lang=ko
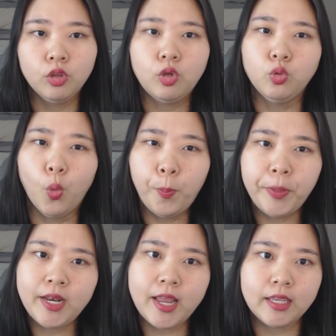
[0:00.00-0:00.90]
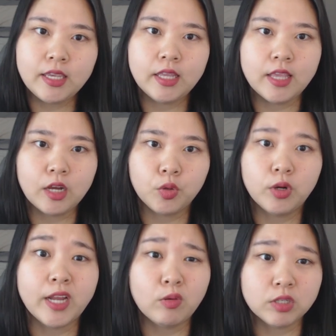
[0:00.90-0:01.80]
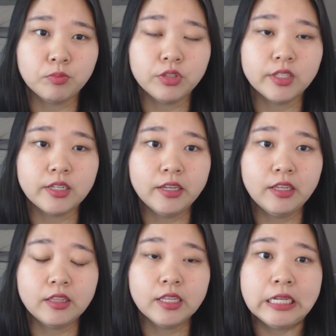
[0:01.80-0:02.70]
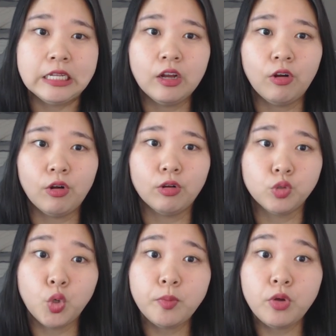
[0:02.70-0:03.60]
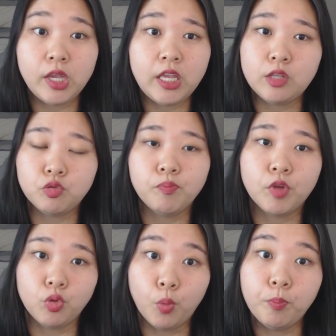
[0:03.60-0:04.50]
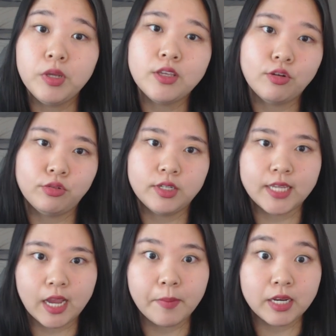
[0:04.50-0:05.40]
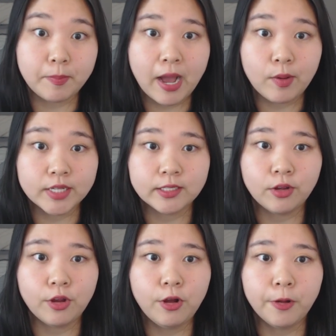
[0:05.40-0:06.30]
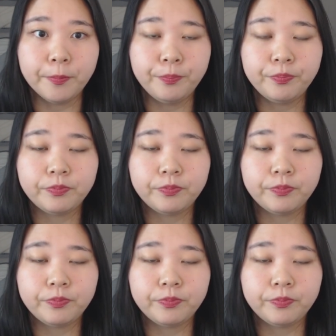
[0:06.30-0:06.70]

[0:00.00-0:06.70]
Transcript: 더 높은 랭킹의 대학교를 나오신 분들은 어, 초봉이 좀 더 높은 경우를 제가 많이 봐왔어요.